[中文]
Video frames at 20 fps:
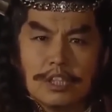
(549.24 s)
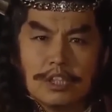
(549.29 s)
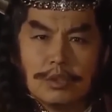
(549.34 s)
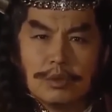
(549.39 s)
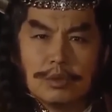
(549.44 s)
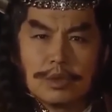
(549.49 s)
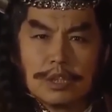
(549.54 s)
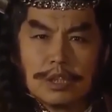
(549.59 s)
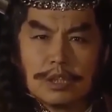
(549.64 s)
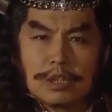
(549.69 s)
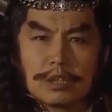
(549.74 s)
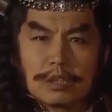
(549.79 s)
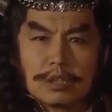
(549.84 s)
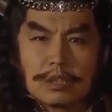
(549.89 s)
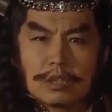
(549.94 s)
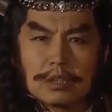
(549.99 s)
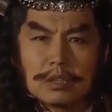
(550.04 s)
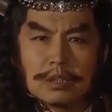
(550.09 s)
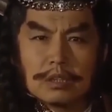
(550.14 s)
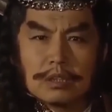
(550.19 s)
你就是
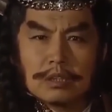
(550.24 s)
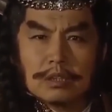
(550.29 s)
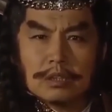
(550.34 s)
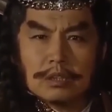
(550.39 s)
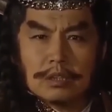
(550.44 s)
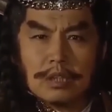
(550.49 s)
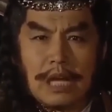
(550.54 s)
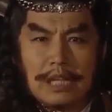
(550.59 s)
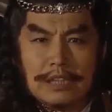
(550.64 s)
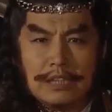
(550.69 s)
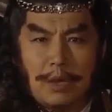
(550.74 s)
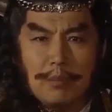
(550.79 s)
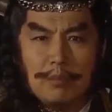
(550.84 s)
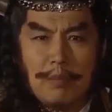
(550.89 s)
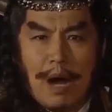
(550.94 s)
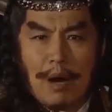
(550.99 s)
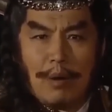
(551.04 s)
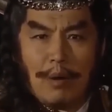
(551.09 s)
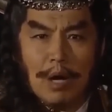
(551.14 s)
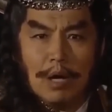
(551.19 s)
大
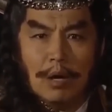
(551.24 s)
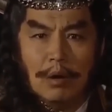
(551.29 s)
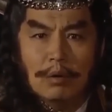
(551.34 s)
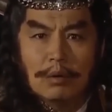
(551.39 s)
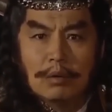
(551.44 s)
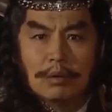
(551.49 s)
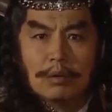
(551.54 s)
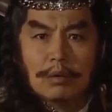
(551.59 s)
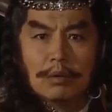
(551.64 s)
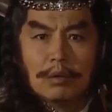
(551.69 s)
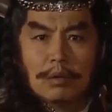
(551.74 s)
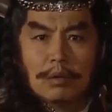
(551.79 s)
脚马皇后？